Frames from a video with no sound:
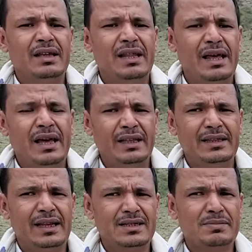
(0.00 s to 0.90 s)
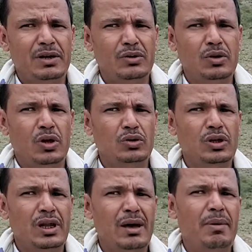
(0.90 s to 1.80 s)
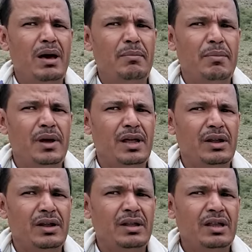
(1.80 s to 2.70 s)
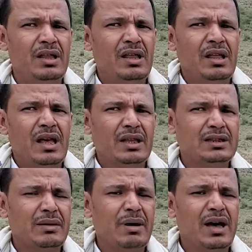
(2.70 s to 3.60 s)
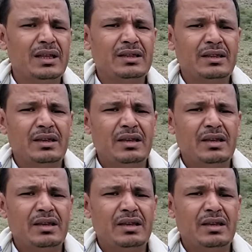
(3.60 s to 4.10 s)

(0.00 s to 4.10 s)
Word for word: لا حتى لا اصبح انه لحد الحبحب آه، الطماط